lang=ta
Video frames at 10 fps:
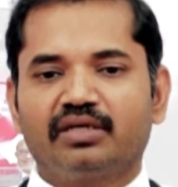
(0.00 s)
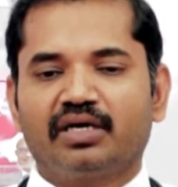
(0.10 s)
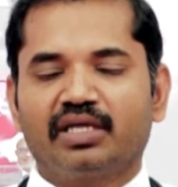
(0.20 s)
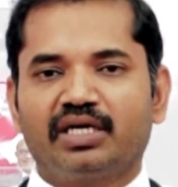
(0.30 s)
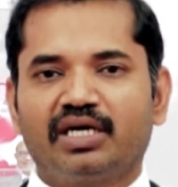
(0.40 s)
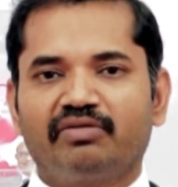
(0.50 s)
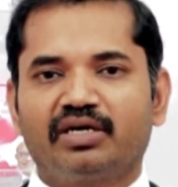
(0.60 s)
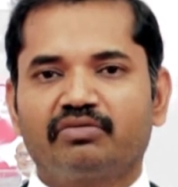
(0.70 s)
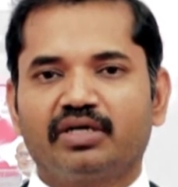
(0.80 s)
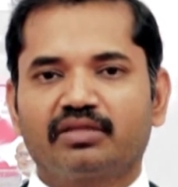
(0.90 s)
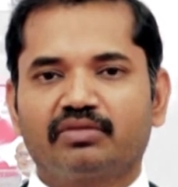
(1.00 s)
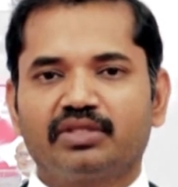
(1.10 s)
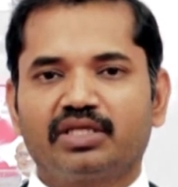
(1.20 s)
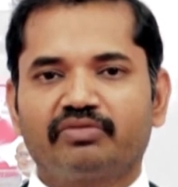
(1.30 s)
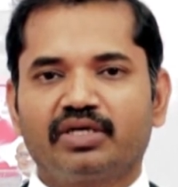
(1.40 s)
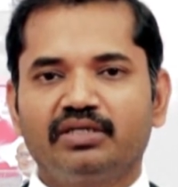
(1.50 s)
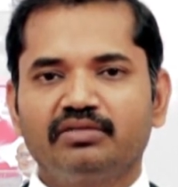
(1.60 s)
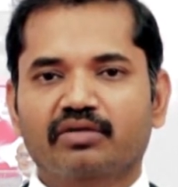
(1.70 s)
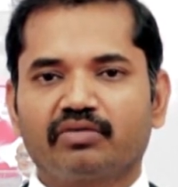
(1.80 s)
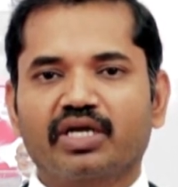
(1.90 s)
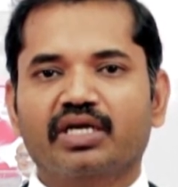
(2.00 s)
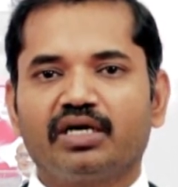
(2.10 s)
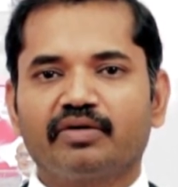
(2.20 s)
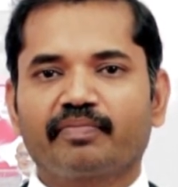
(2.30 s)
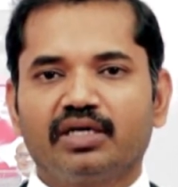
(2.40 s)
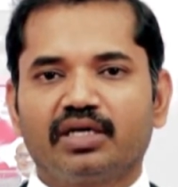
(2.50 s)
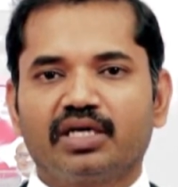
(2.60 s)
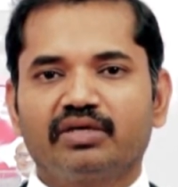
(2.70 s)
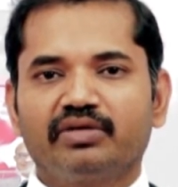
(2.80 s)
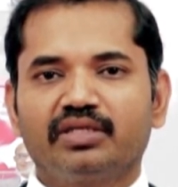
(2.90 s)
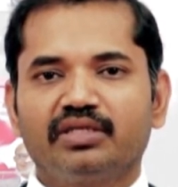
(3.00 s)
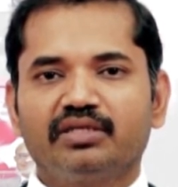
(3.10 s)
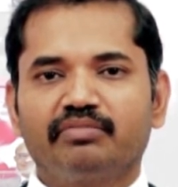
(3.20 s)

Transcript: அதனால் வரக்கூடிய தொந்தரவுகளையும் குறைக்கலாம் இது வந்து